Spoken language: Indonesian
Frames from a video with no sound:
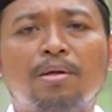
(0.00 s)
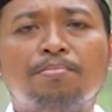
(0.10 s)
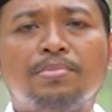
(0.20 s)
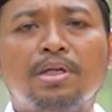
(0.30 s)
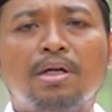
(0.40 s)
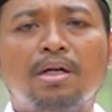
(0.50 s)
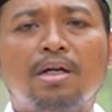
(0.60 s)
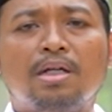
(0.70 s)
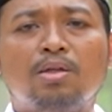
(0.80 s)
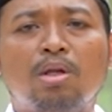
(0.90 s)

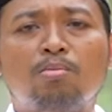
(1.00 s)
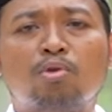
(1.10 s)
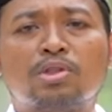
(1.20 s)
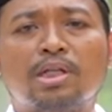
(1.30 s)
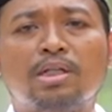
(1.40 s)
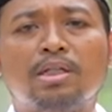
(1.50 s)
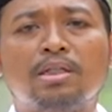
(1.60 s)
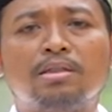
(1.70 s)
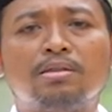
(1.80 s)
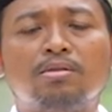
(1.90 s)
anbiya wal
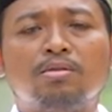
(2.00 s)
mursalin